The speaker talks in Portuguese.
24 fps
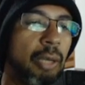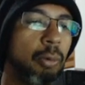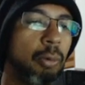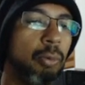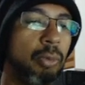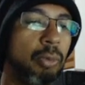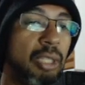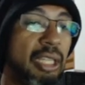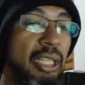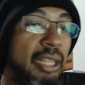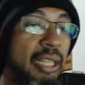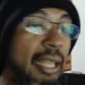
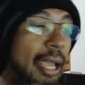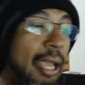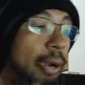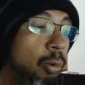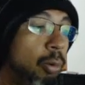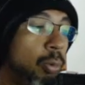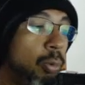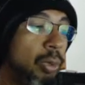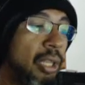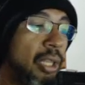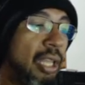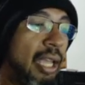O, ide,
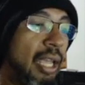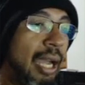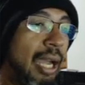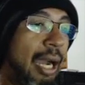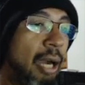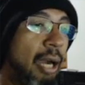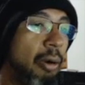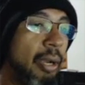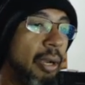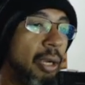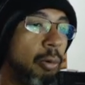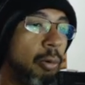o
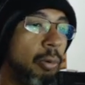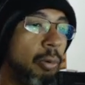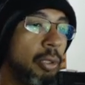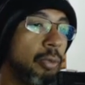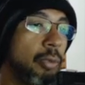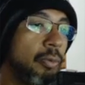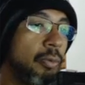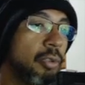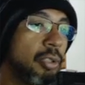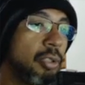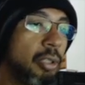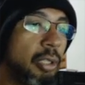ideal é
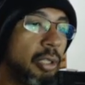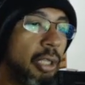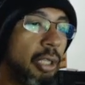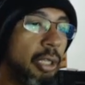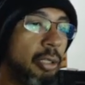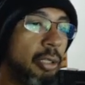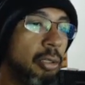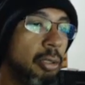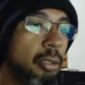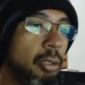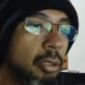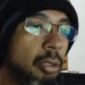quando você
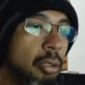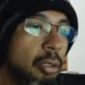tem